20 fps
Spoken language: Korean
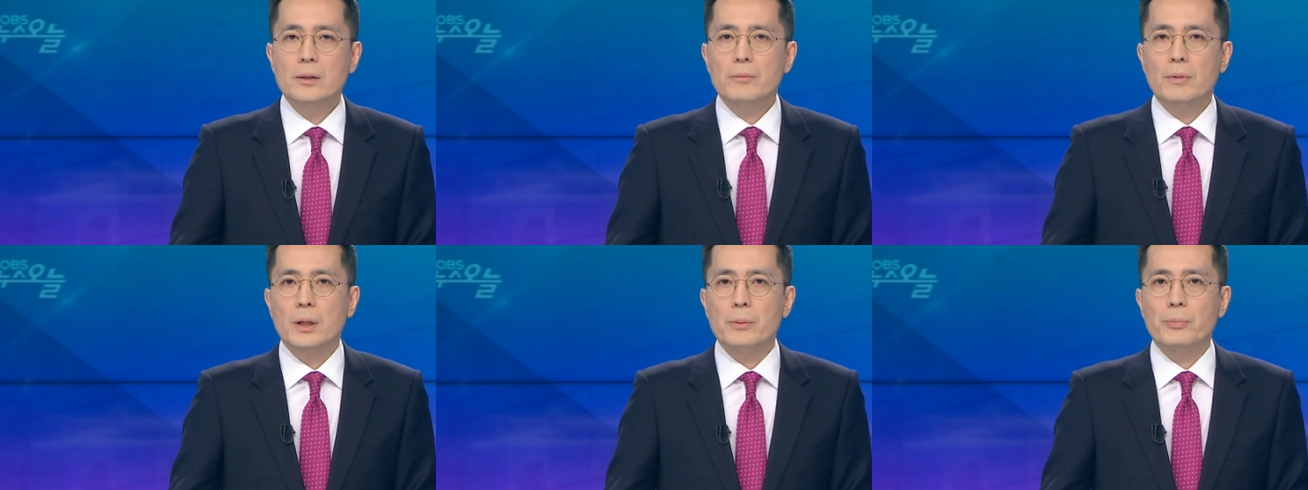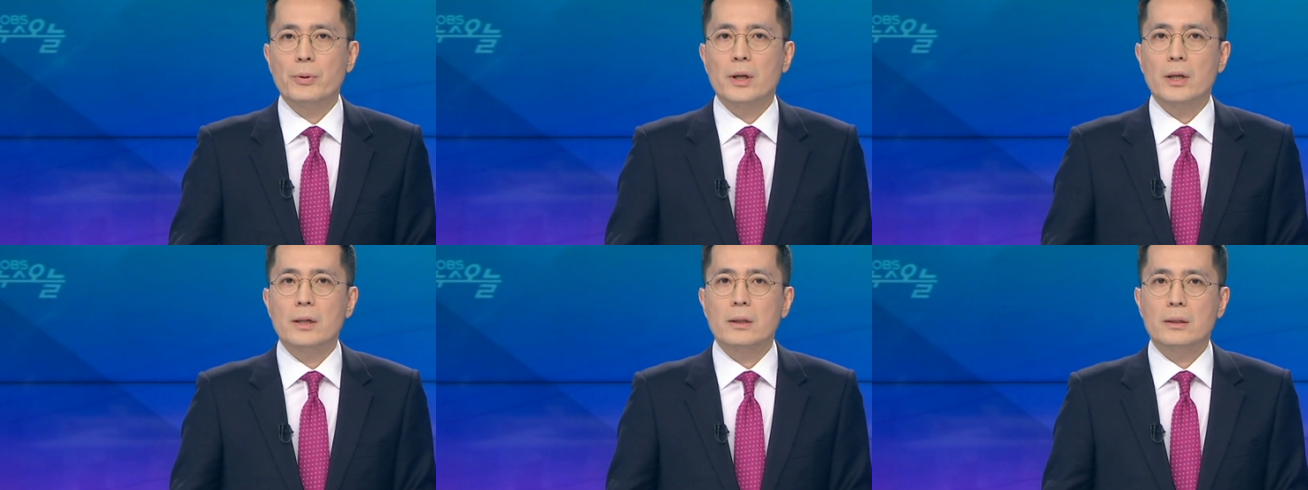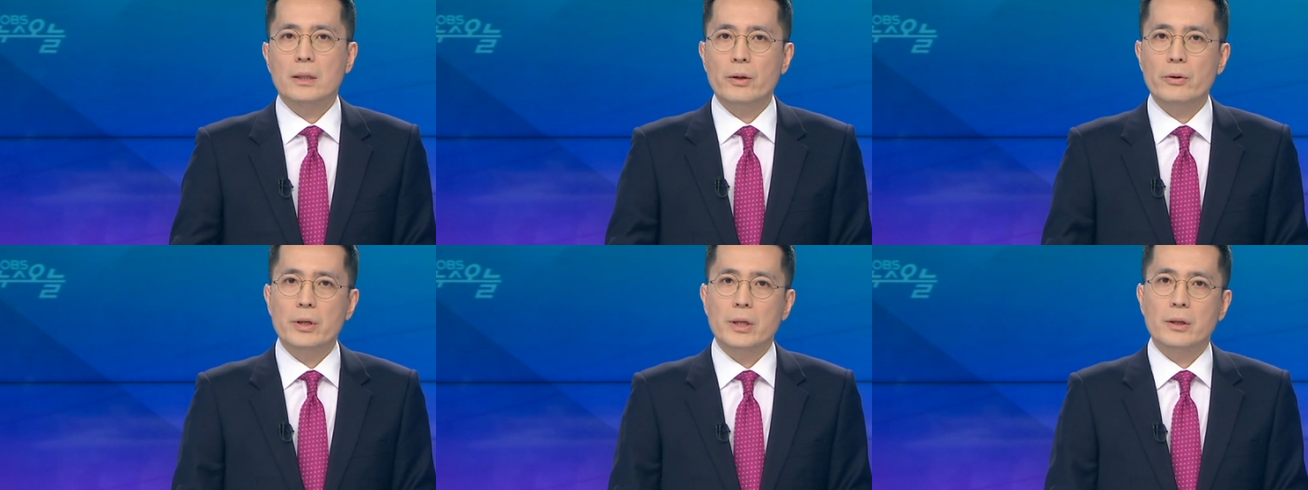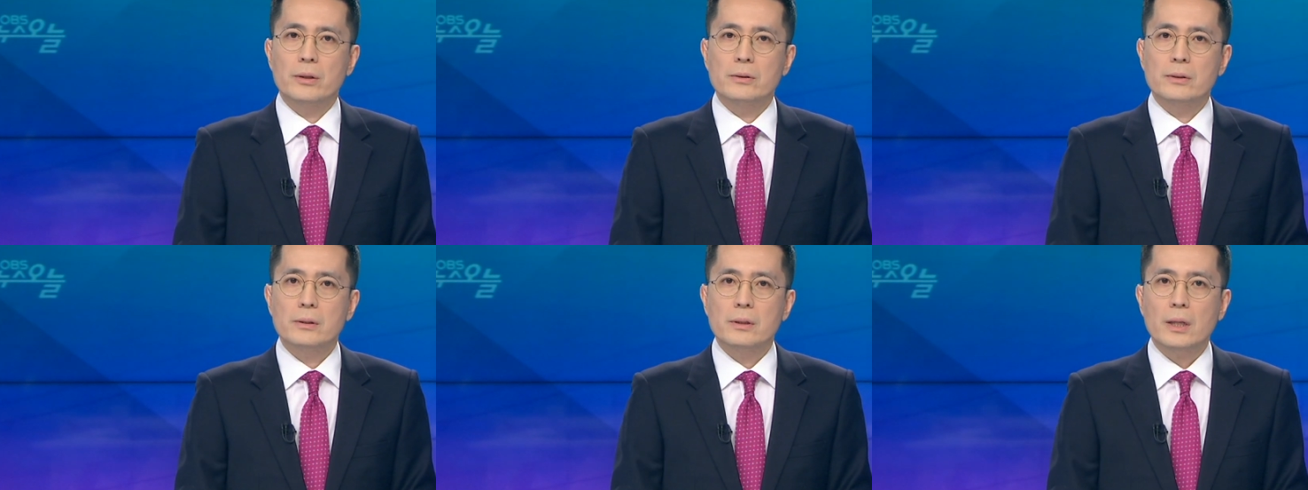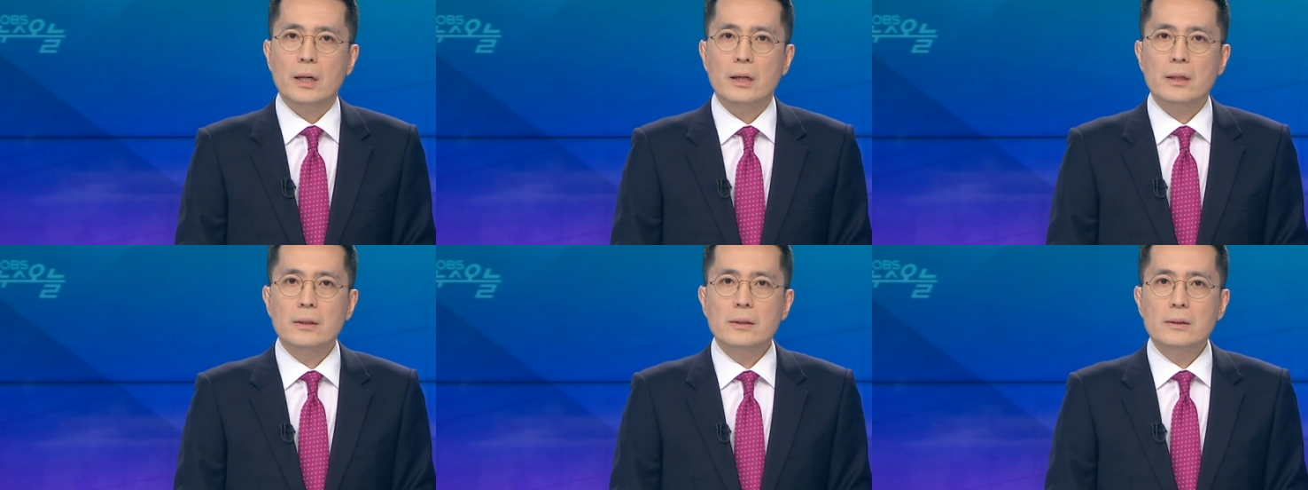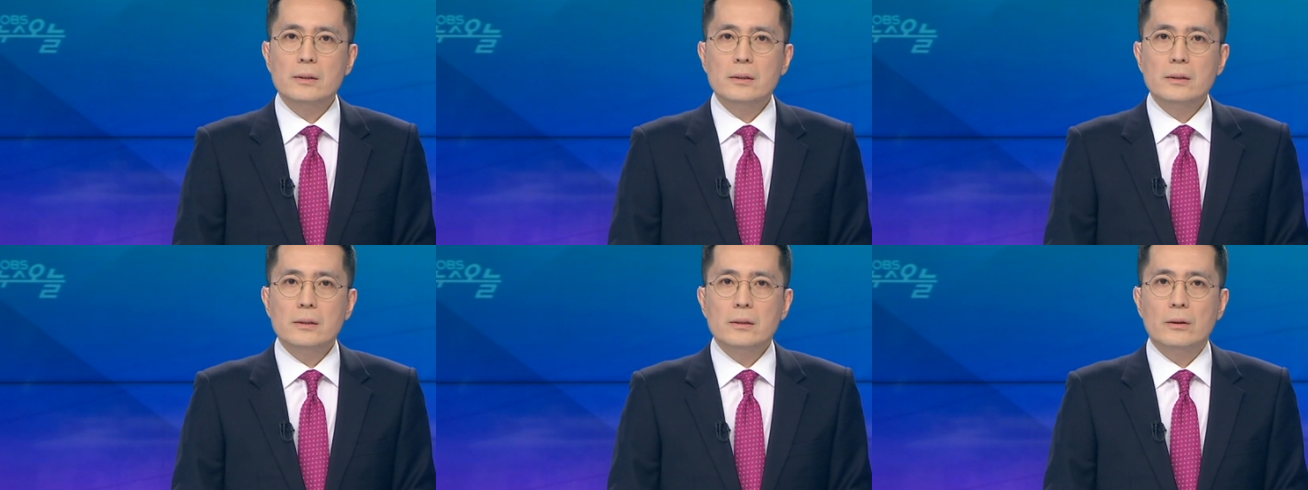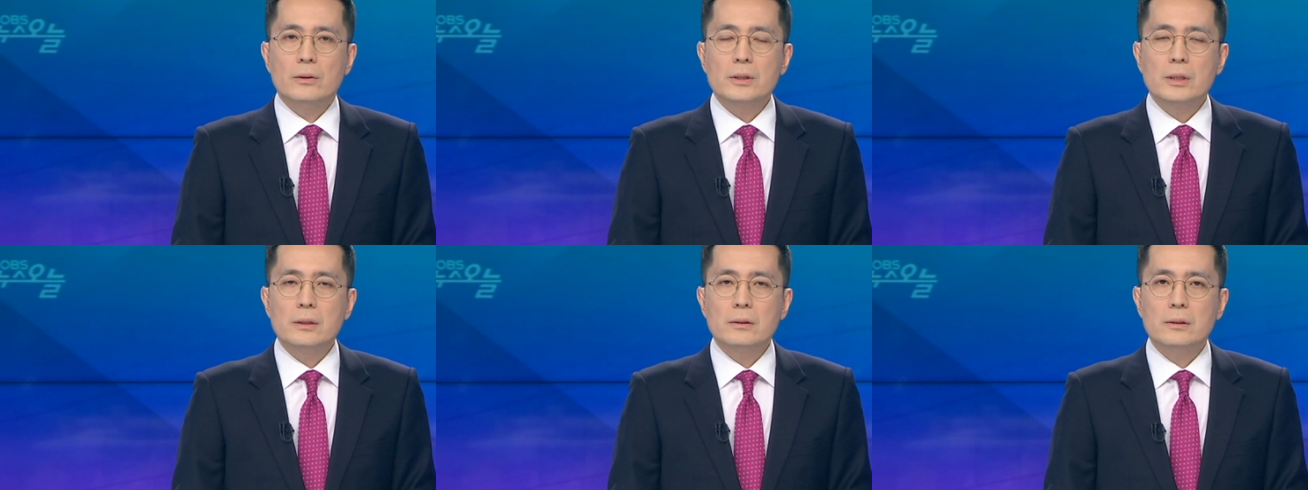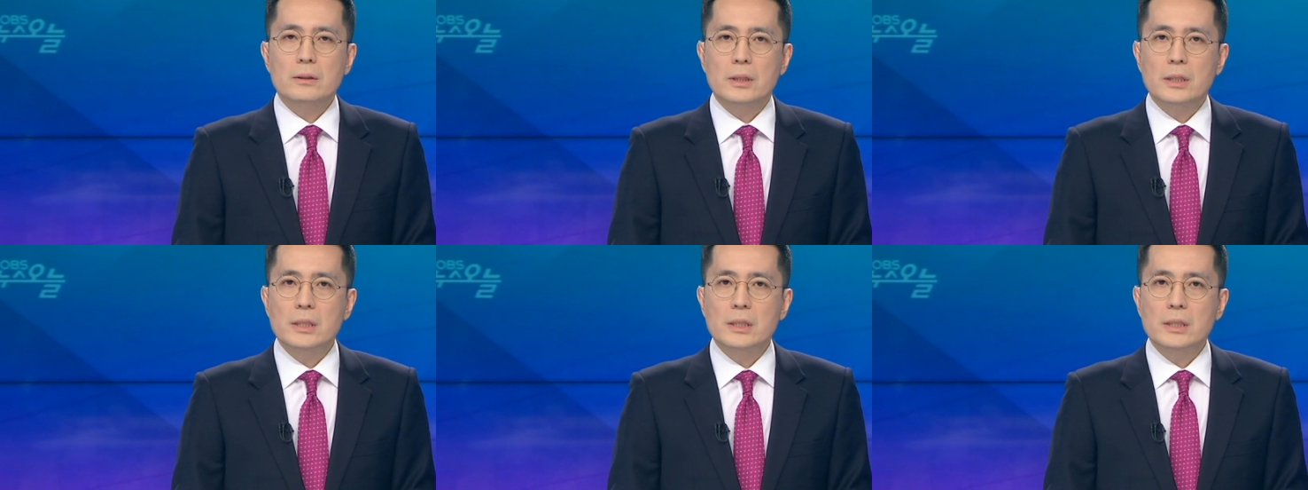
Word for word: 발표할 계획이었는데 어쨌든